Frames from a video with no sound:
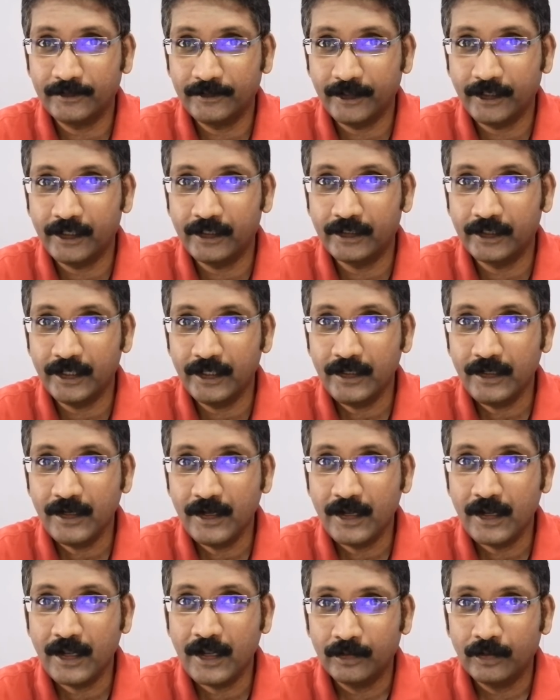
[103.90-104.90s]
செயல்கள்
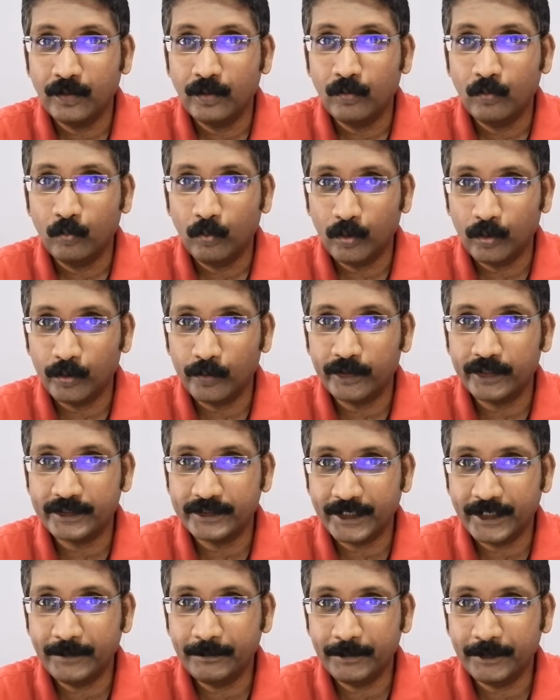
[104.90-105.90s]
உங்களுடைய
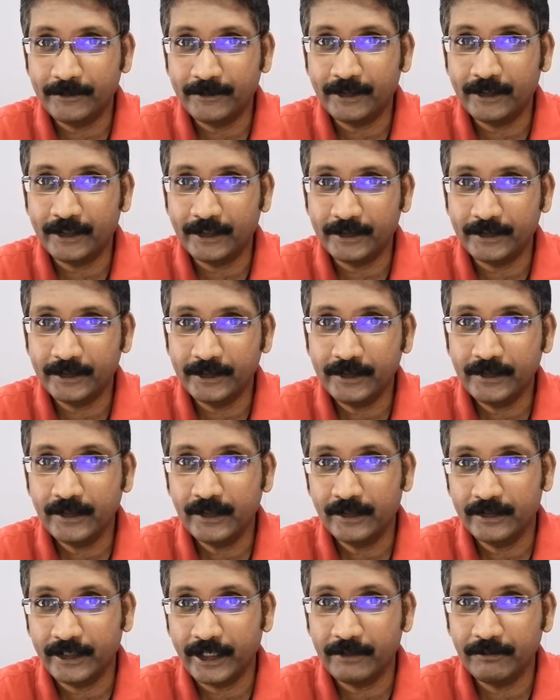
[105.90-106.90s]
திறன்பேசியிலிருந்து
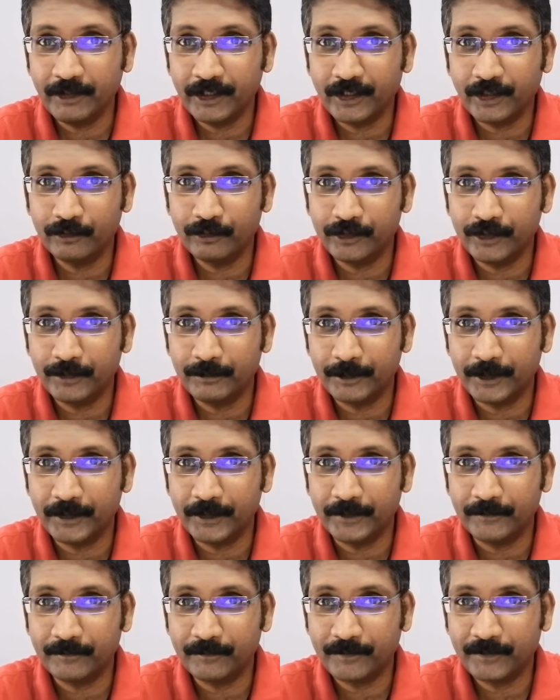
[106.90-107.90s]
டைவெர்ட் ஆகுது
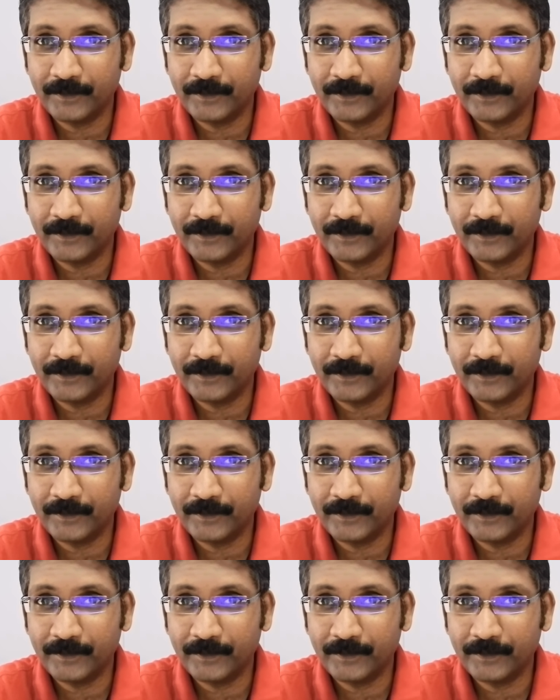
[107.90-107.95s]
அப்படின்னு